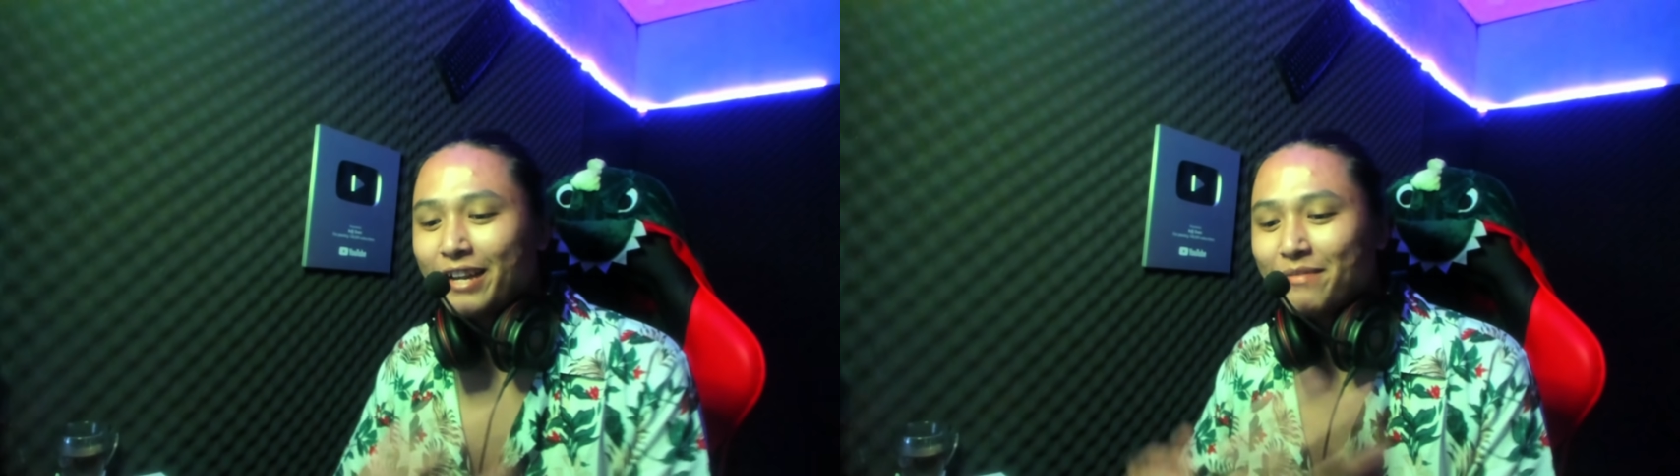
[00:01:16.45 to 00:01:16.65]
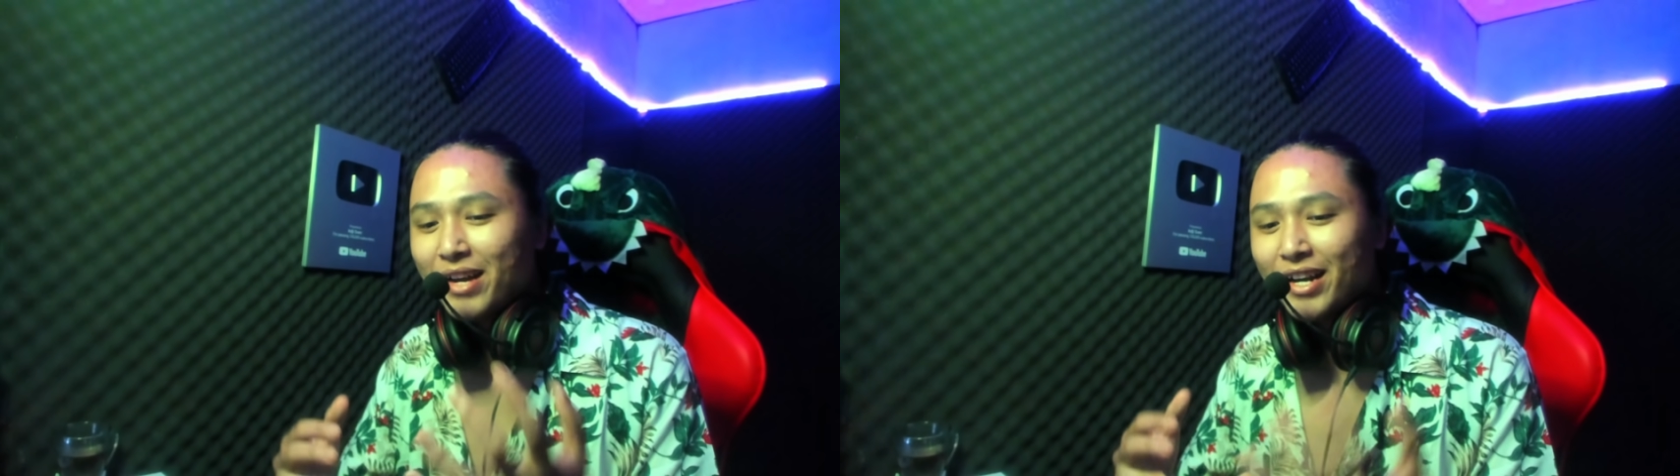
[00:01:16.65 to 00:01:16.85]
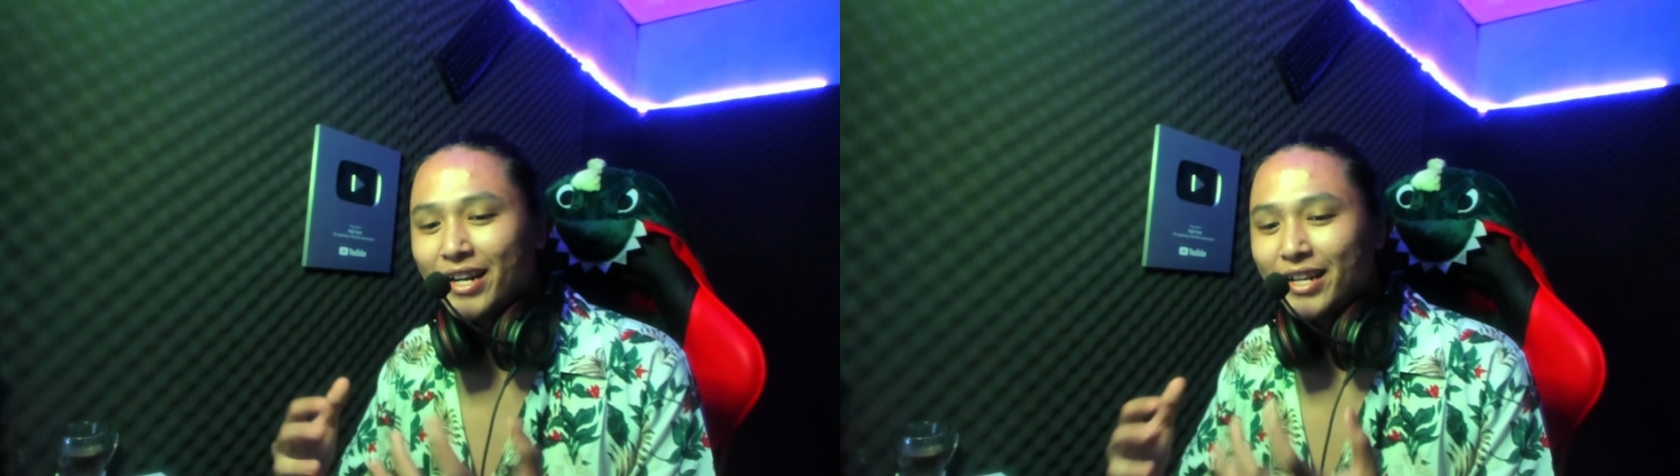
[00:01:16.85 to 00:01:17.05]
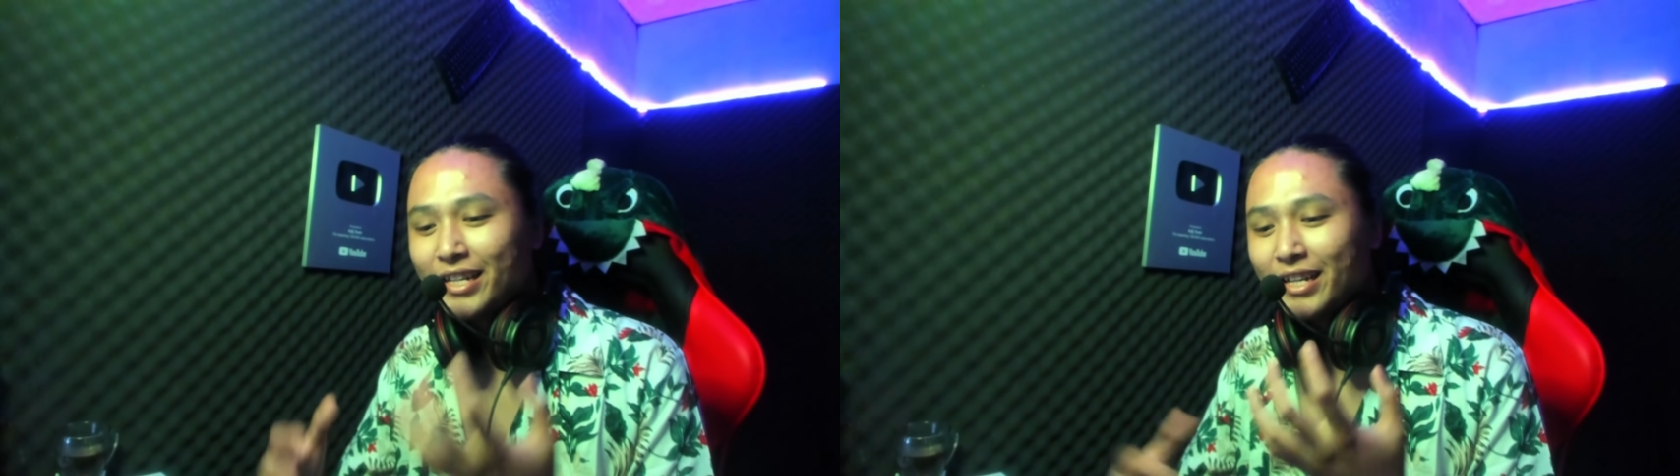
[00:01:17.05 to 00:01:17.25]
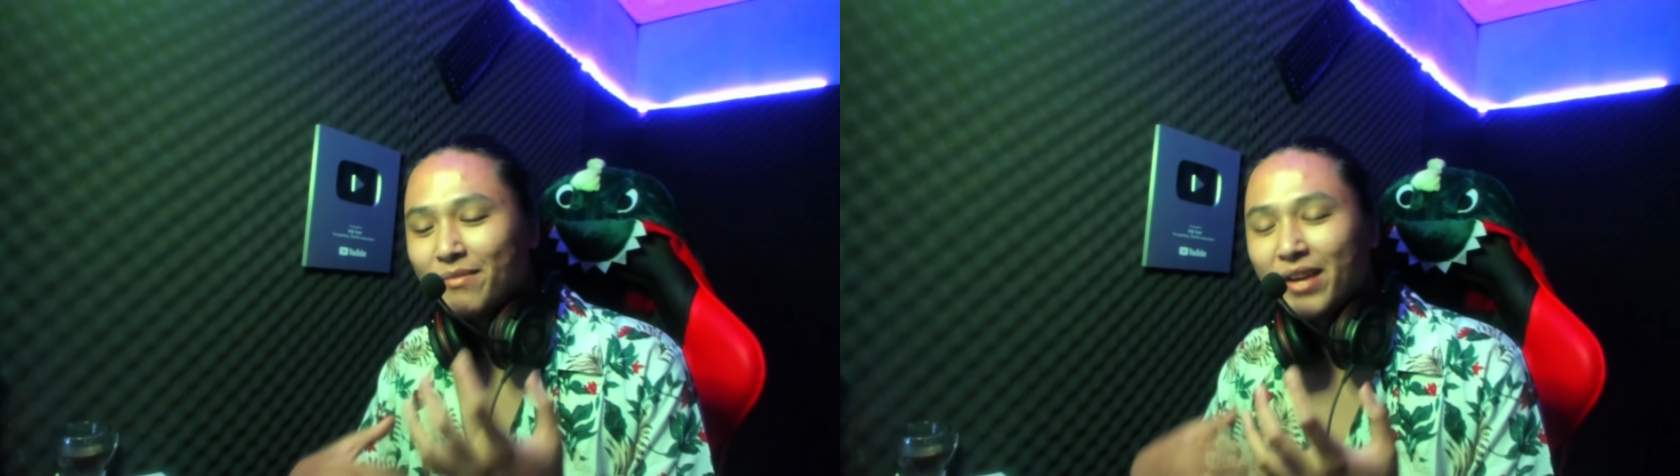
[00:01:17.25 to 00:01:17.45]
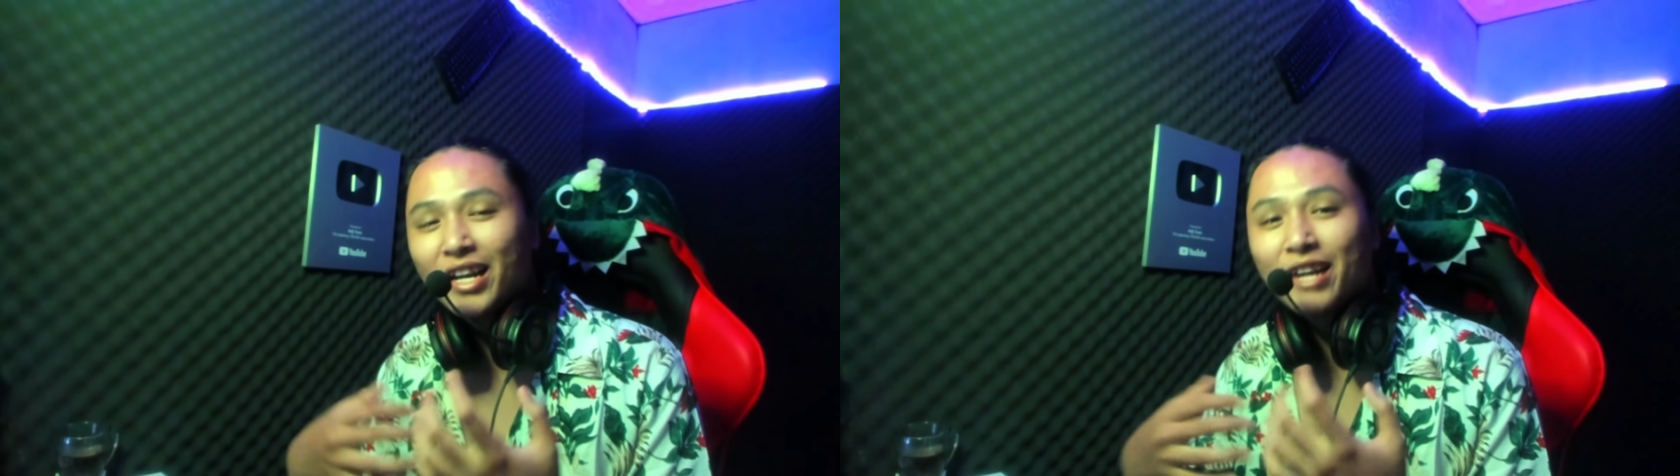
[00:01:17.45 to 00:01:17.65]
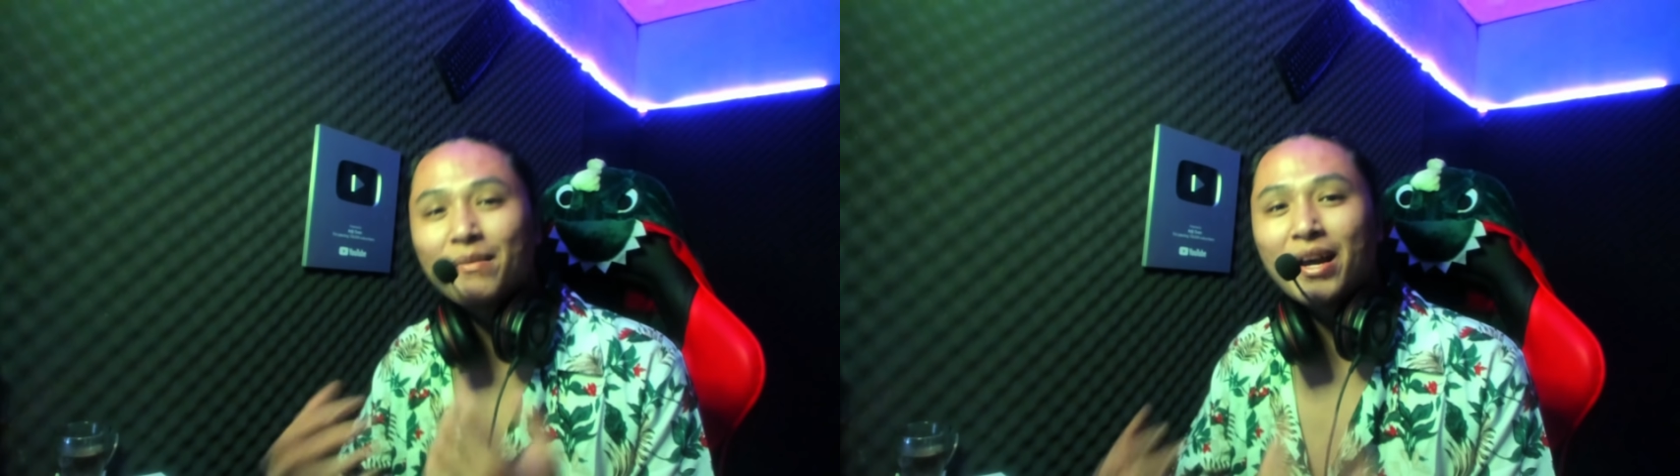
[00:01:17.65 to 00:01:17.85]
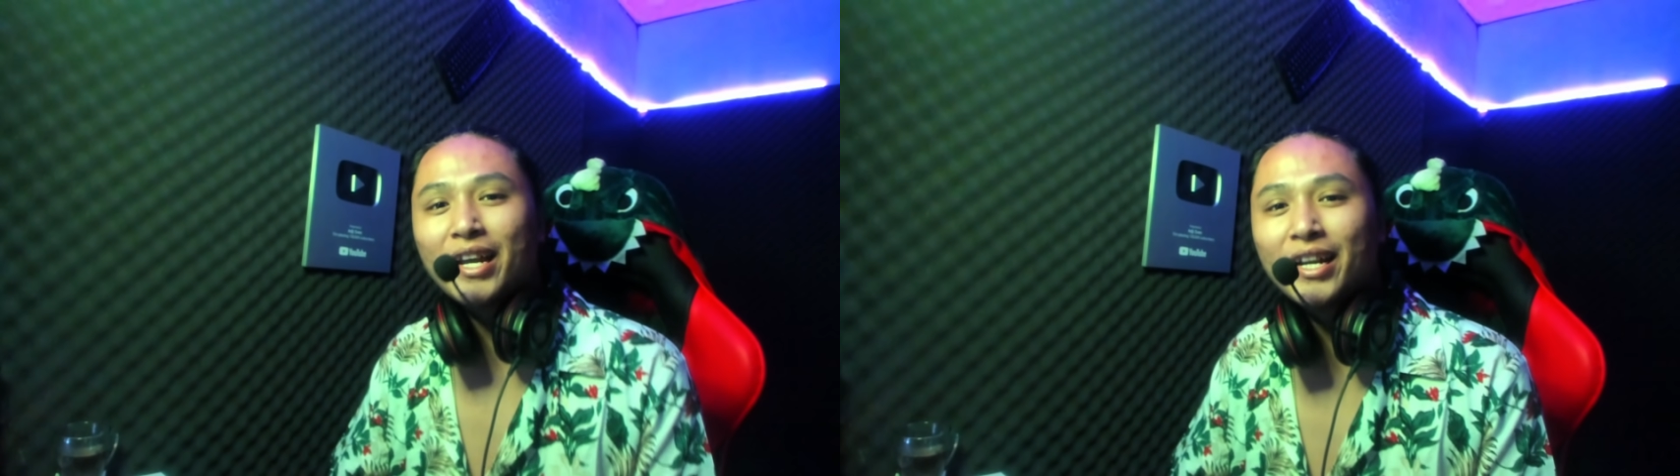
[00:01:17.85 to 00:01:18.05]
gimana dia bakalan
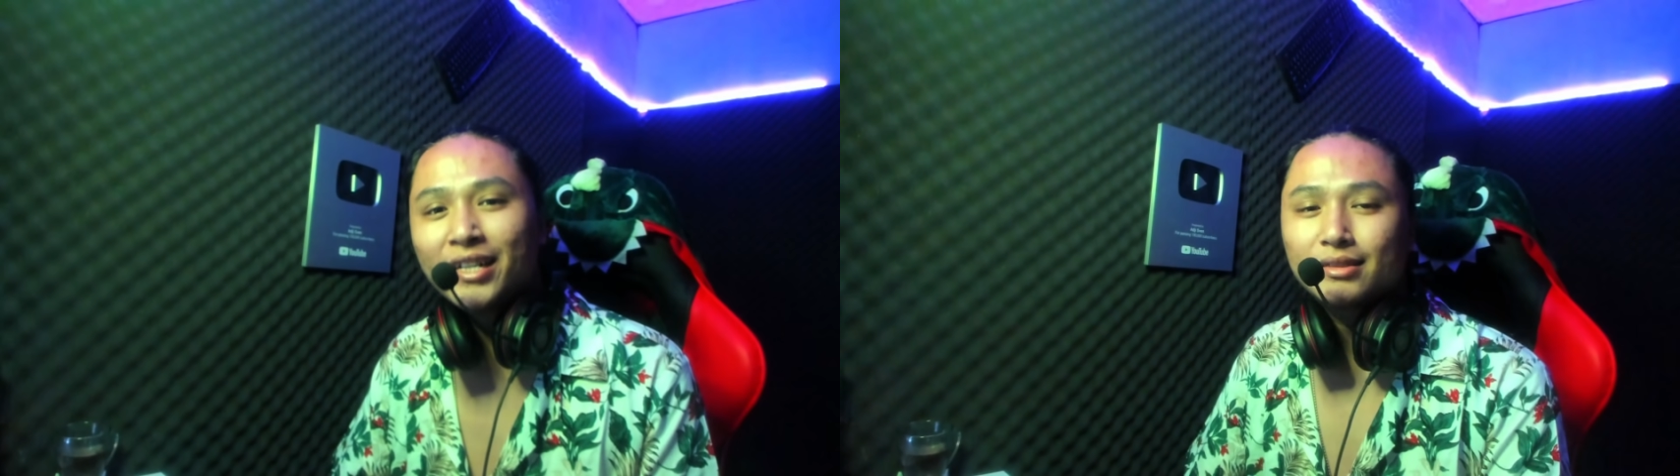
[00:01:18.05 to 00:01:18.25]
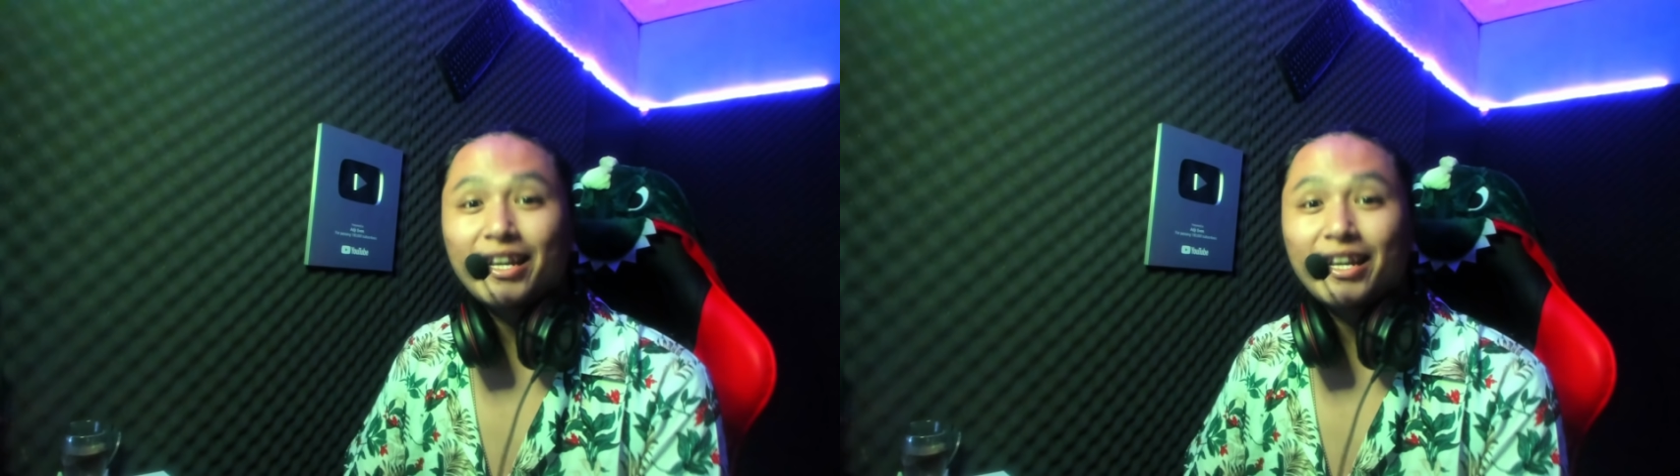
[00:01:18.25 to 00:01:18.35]
main